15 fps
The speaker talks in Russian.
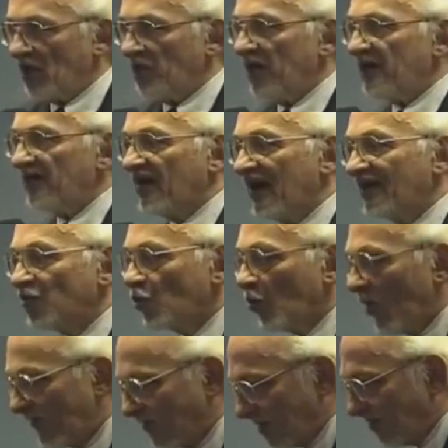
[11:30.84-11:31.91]
и быть
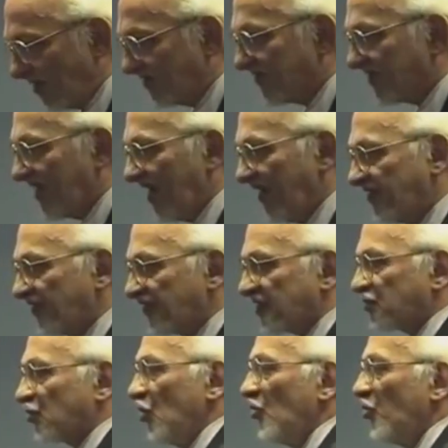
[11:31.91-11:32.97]
готовыми встретиться
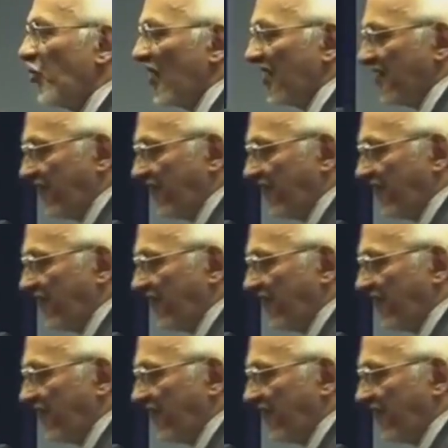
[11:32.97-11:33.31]
с любой